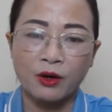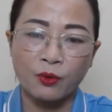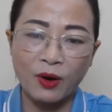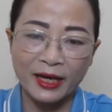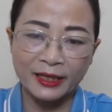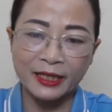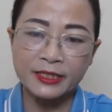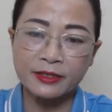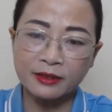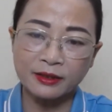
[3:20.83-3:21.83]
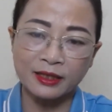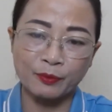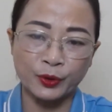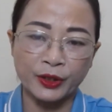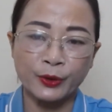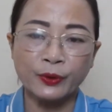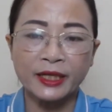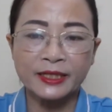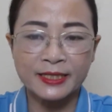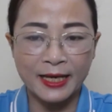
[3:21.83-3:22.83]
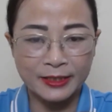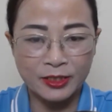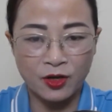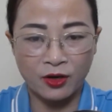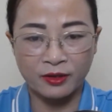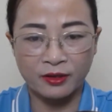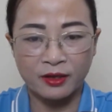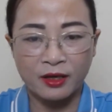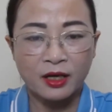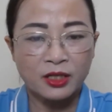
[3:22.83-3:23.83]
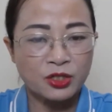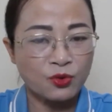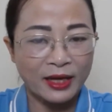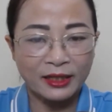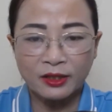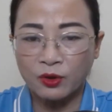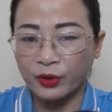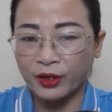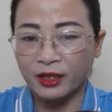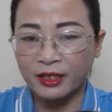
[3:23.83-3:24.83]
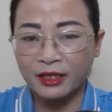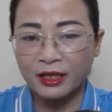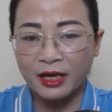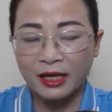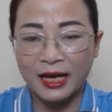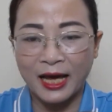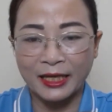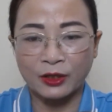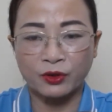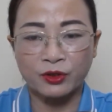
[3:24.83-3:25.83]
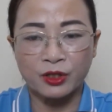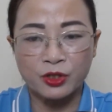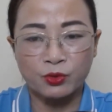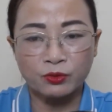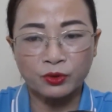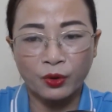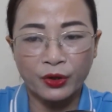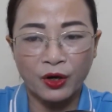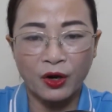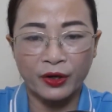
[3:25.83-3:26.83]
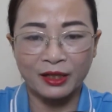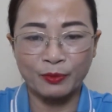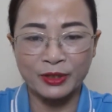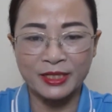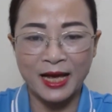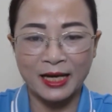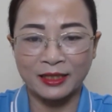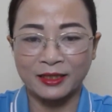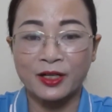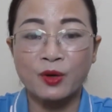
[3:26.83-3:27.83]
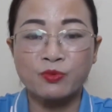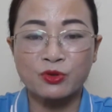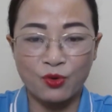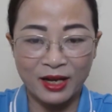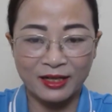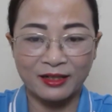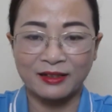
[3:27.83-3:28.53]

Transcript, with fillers: Ngoài cái chức là một thiếu niên sành sỏi, Doãn hồi ấy lại còn được chúng tôi gọi là một chàng đông doan.